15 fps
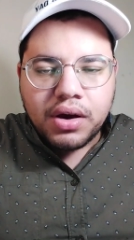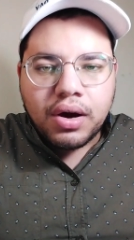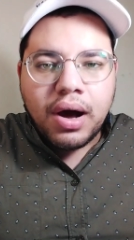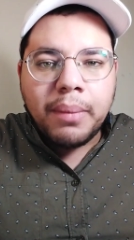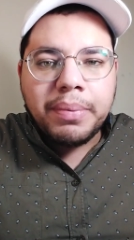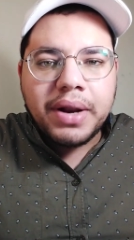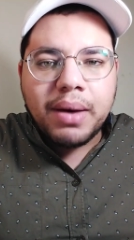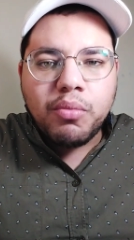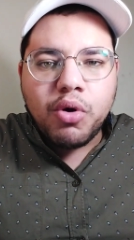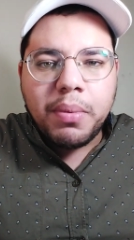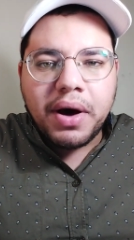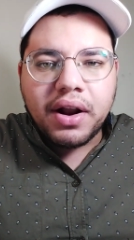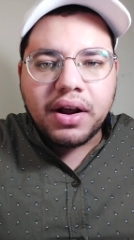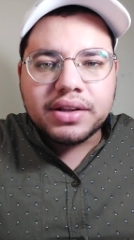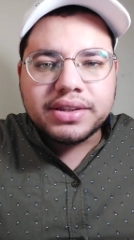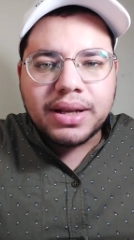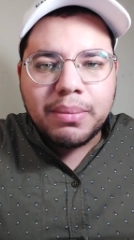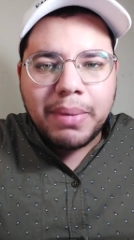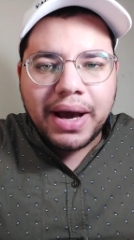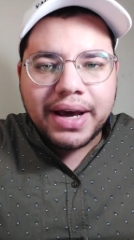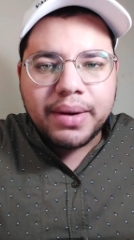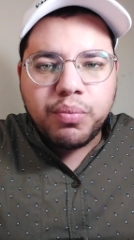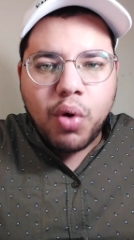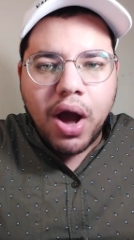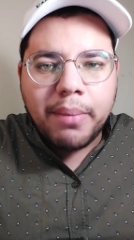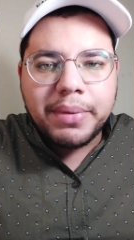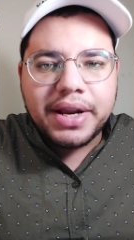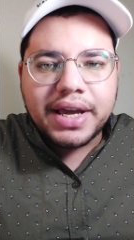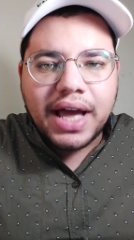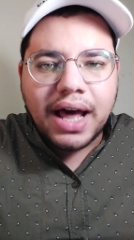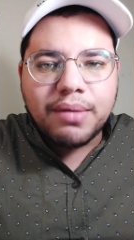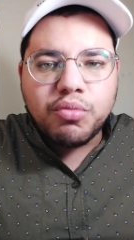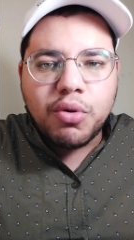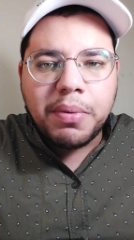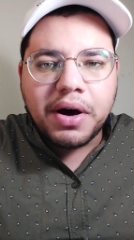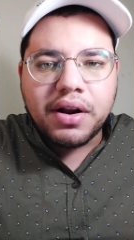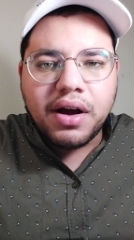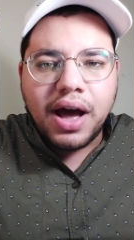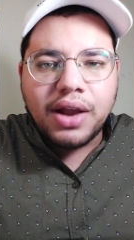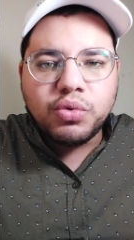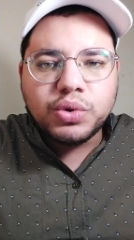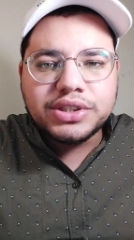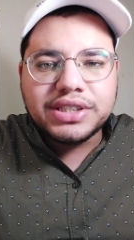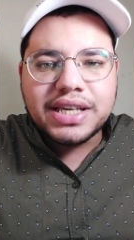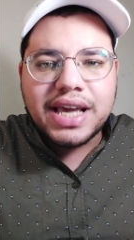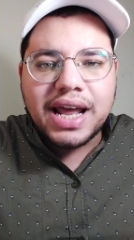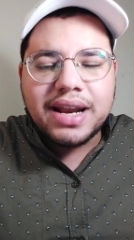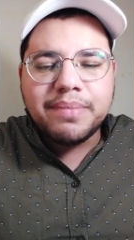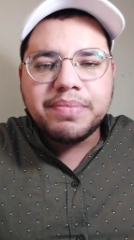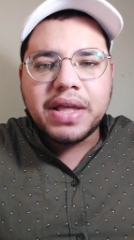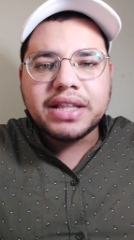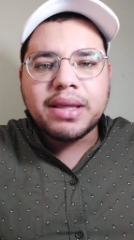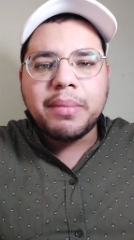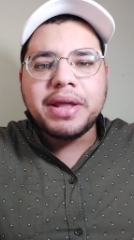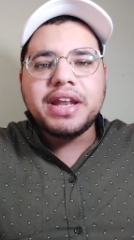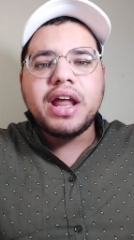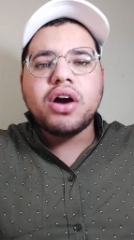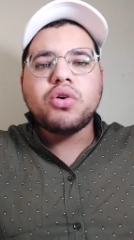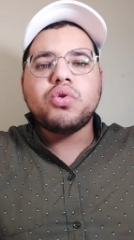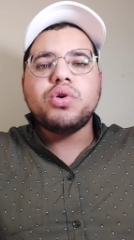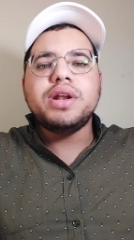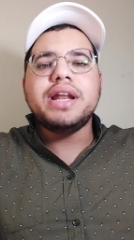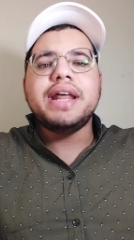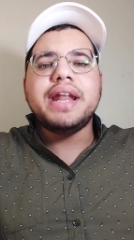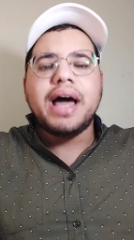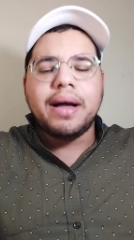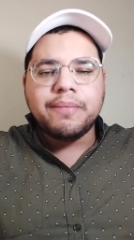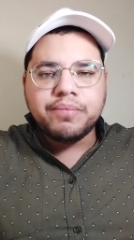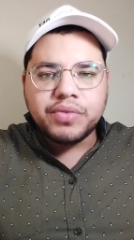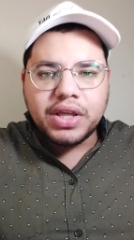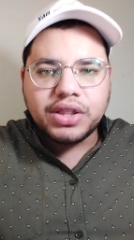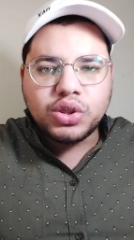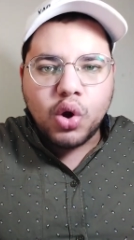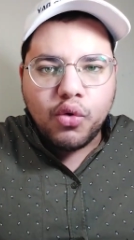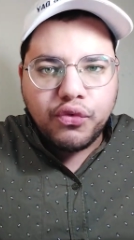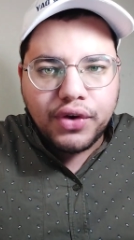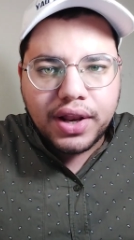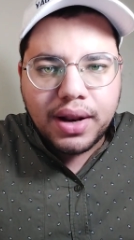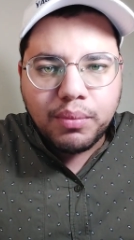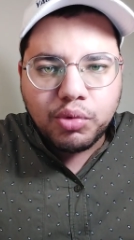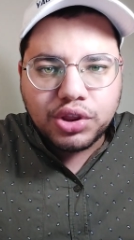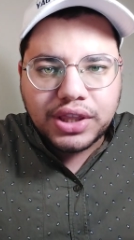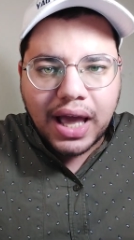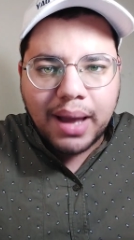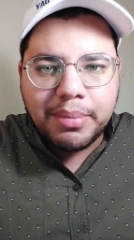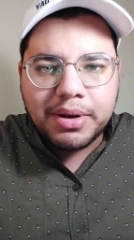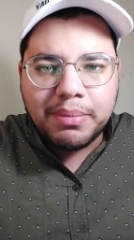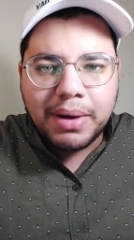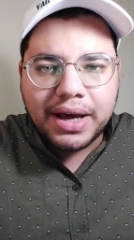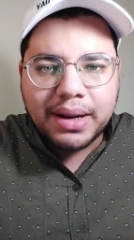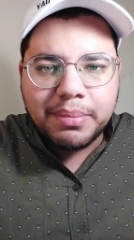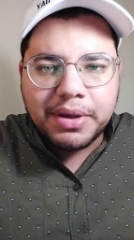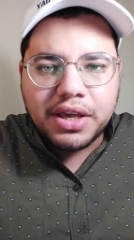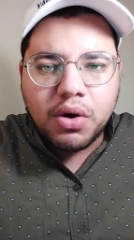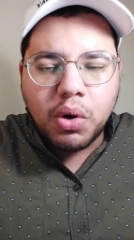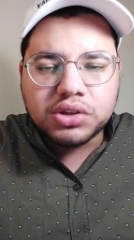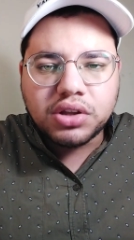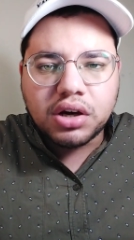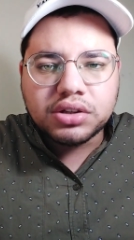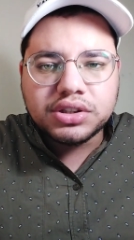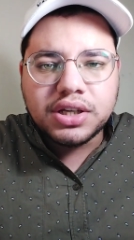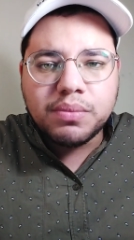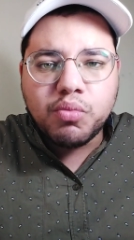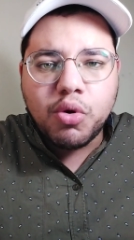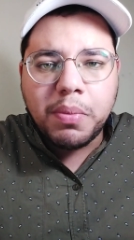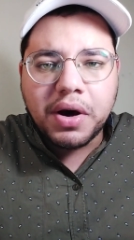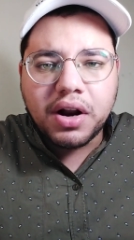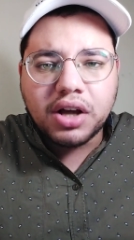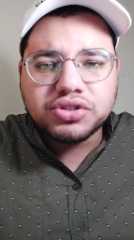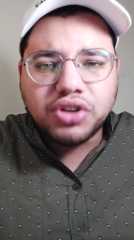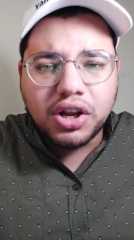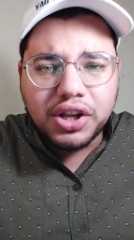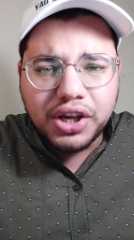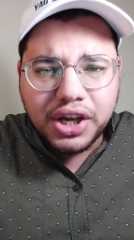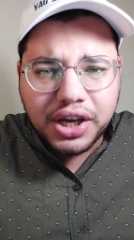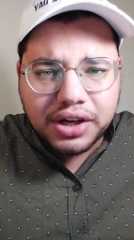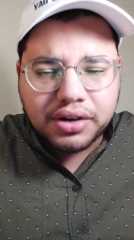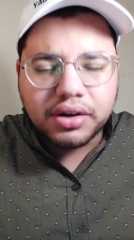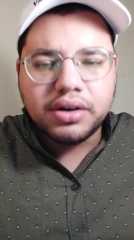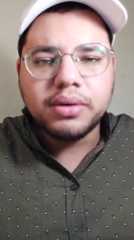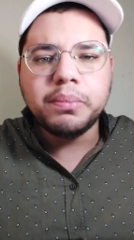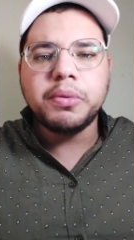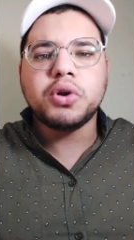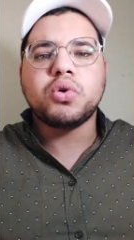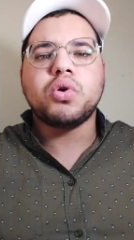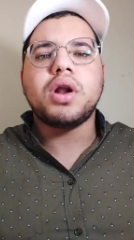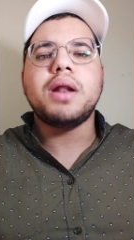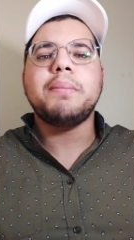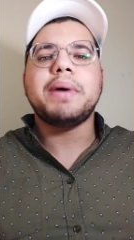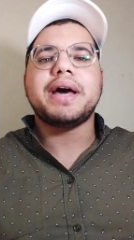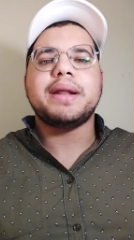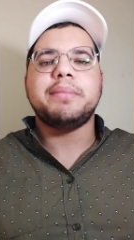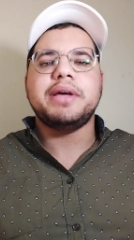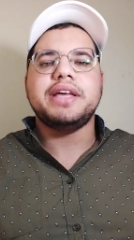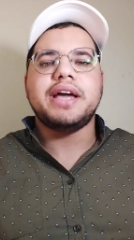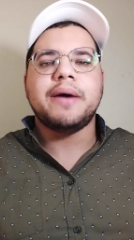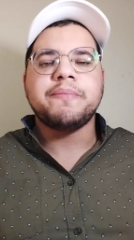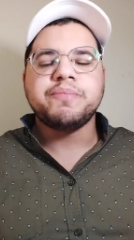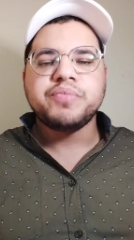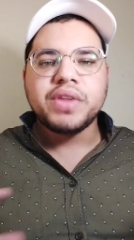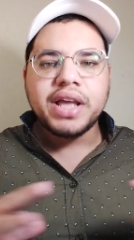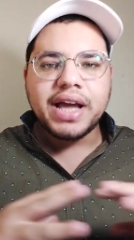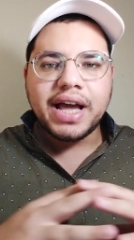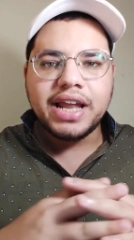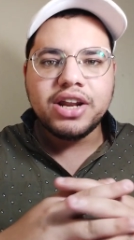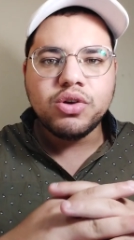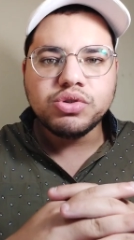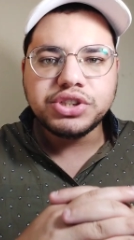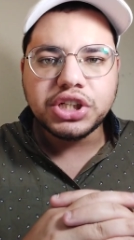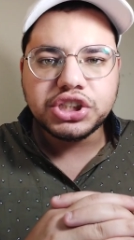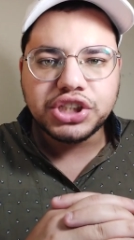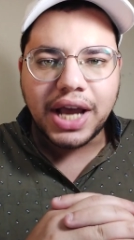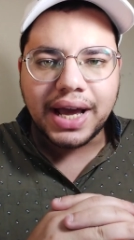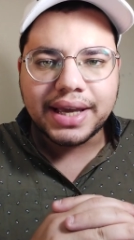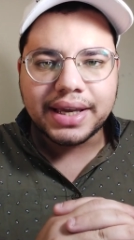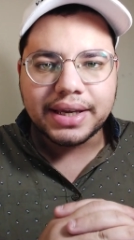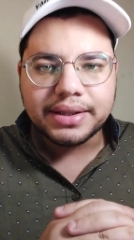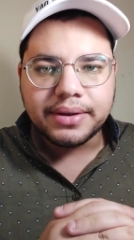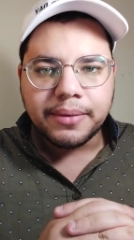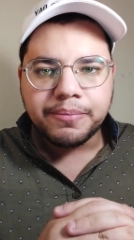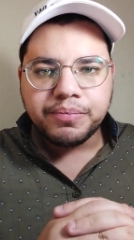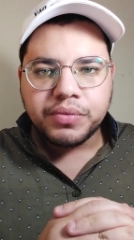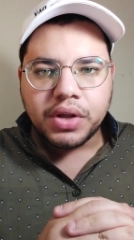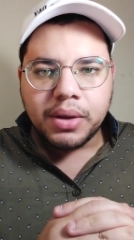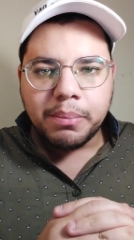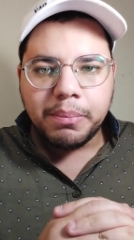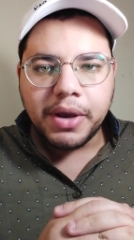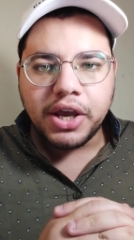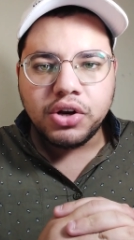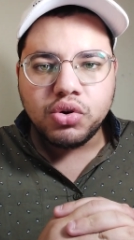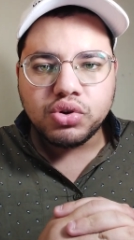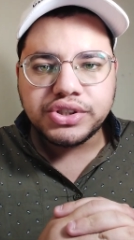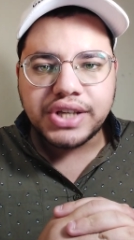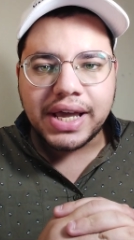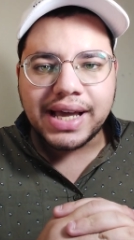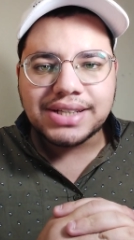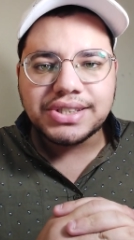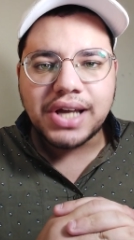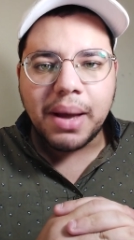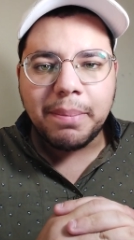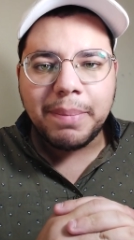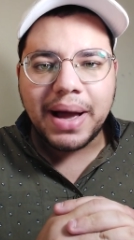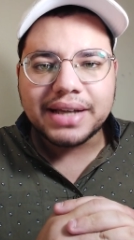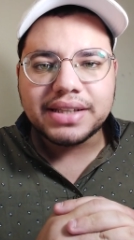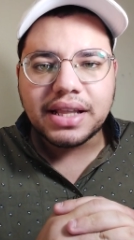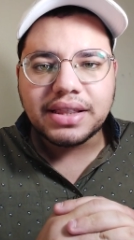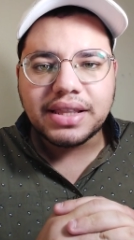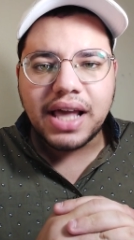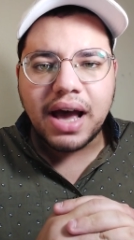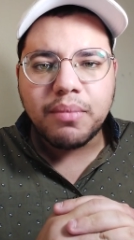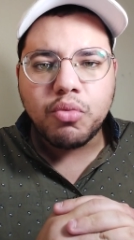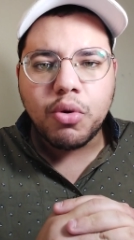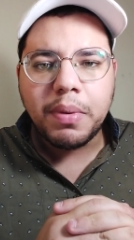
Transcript: قبل مباراة المغرب وأمريكا المباراة الودية اللي بنتمنى كلنا التوفيق للمنتخب المغربي وتقديم مباراة طليق بالكرة المغربية خليل زيتش أكد بأنه سيذهب بعد انتهاء